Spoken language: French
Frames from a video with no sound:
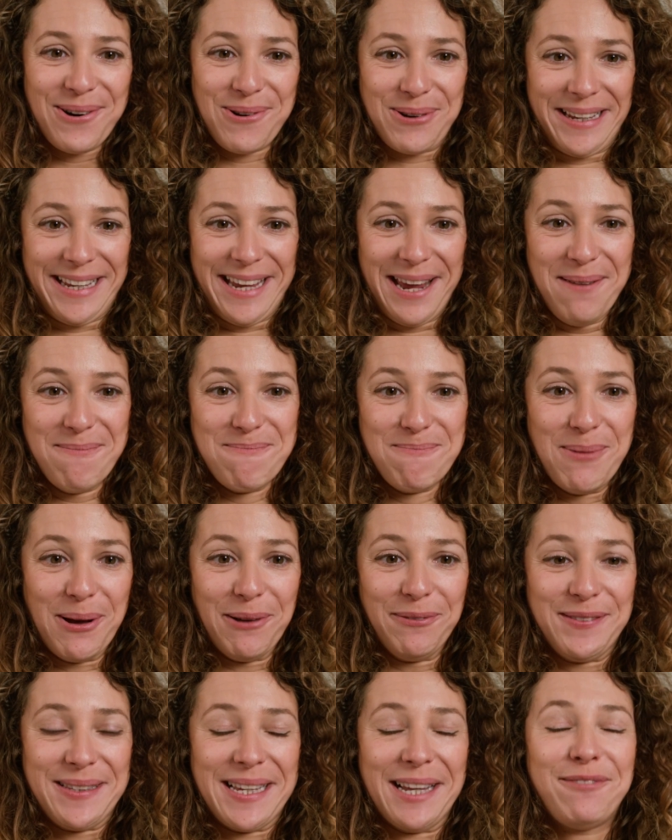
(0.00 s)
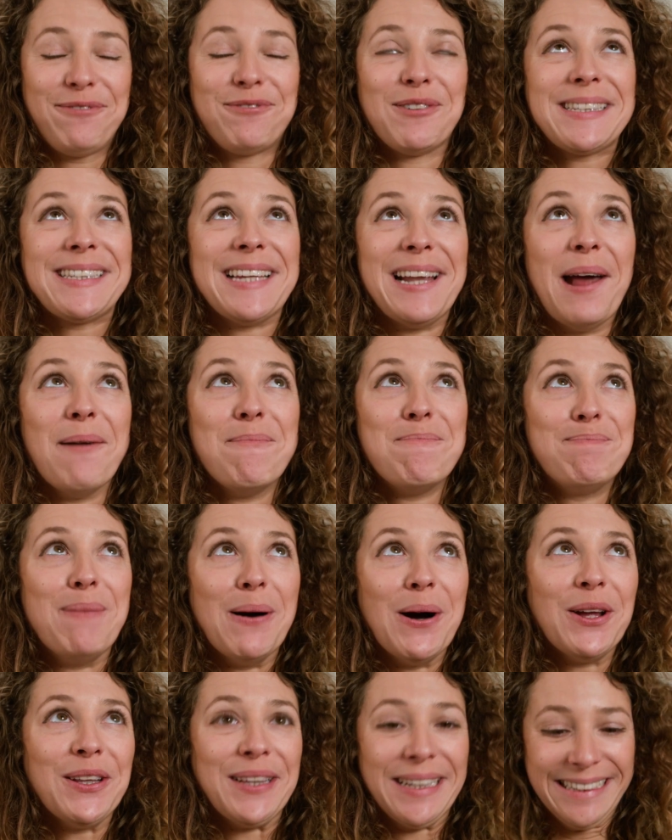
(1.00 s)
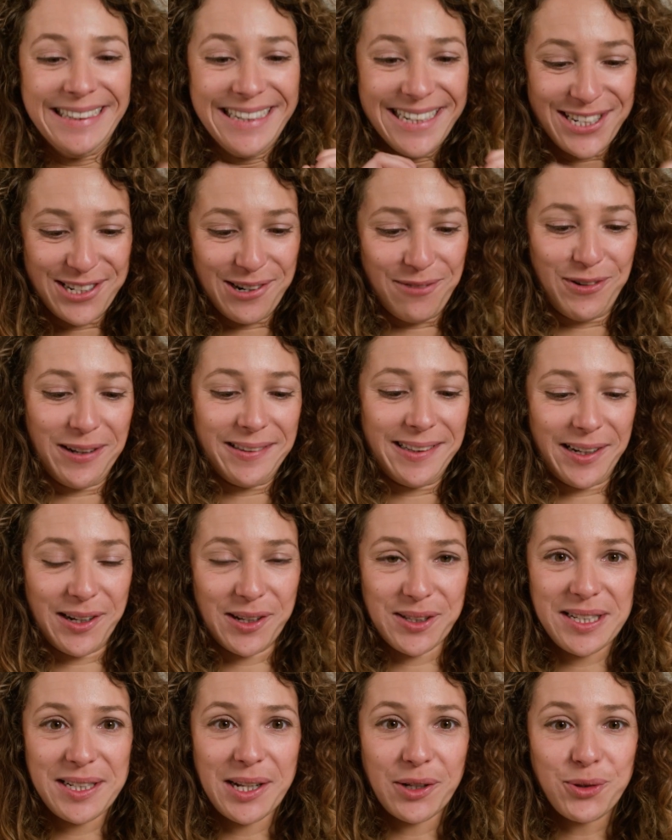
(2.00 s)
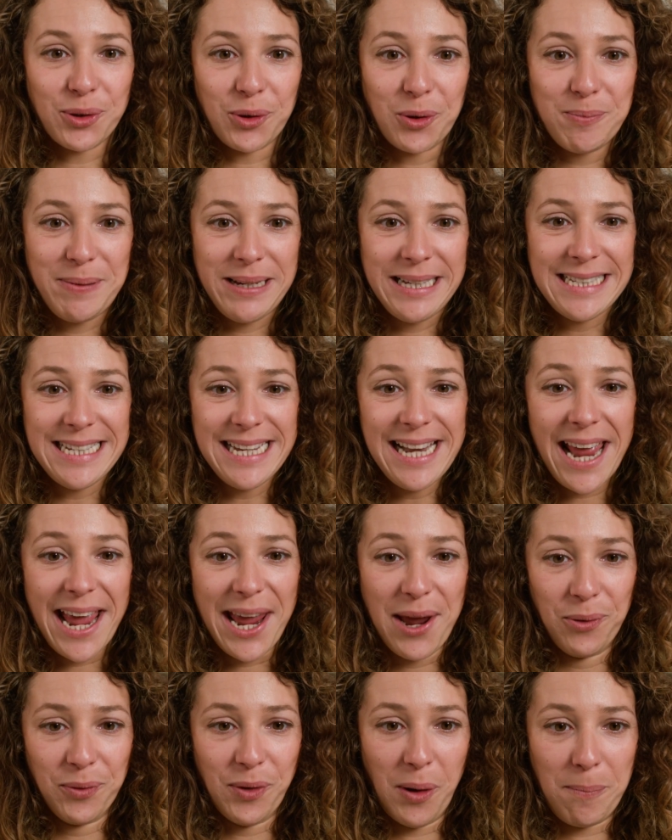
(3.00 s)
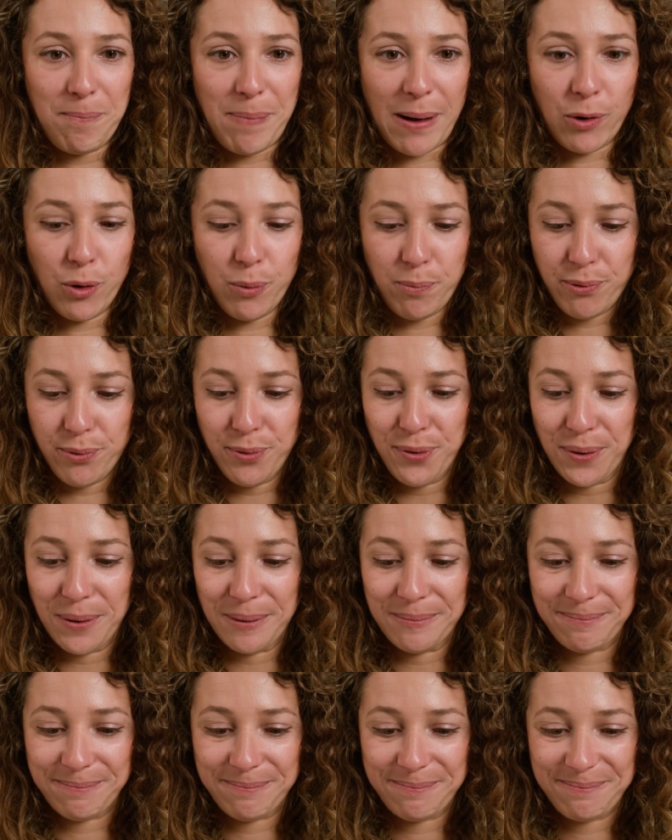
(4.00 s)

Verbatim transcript: Ok, meuf, cette fois c'est la bonne J'envoie ta candidature au Big Deal et on n'en parle plus.